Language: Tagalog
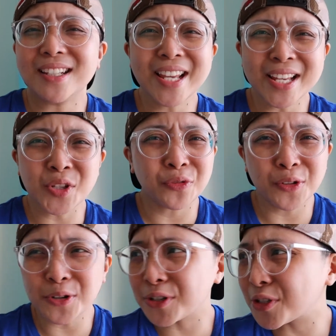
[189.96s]
yes, of
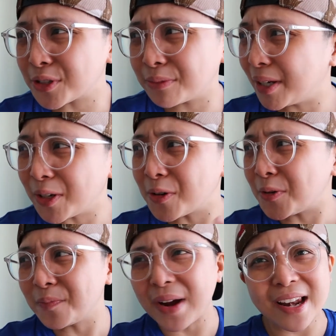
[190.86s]
course, meron
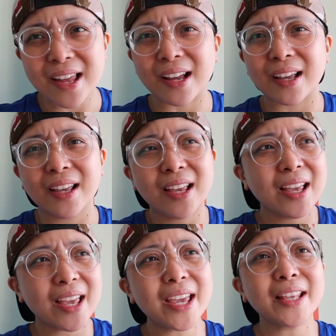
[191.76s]
akong balak.
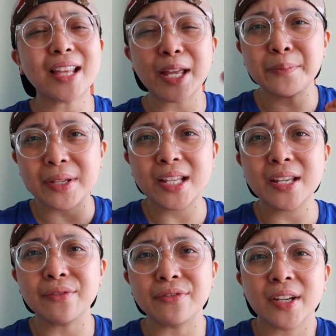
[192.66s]
And I
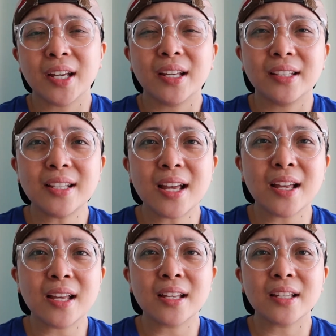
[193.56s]
believe
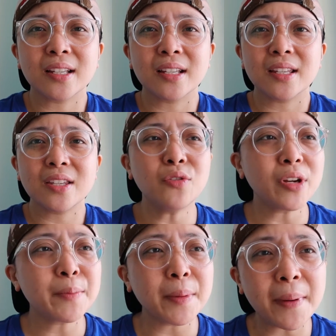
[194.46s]
na
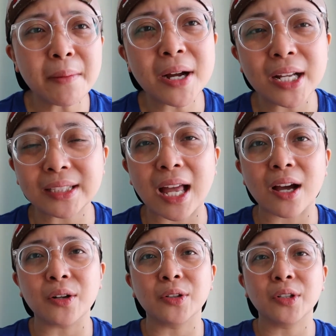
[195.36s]
yung iba pang mga
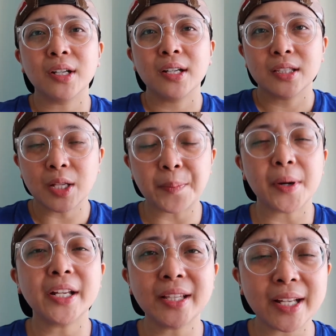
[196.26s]
tao na
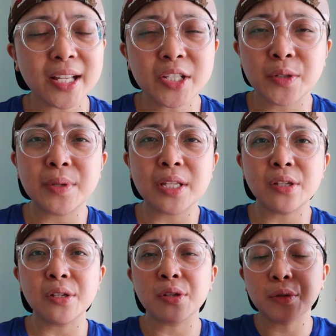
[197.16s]
part ng
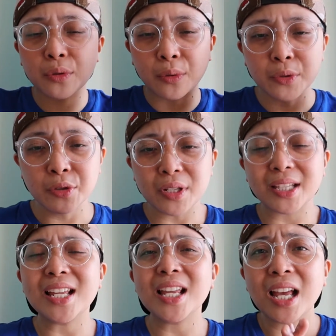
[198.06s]
LGBTQ
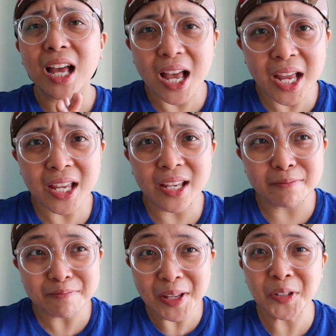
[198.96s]
community ay
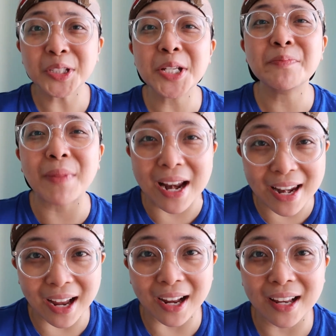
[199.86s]
meron ding
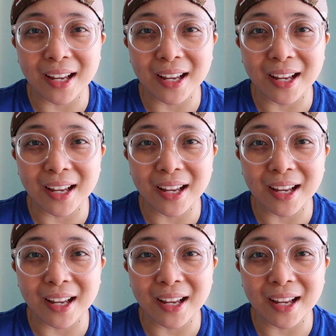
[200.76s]
balak.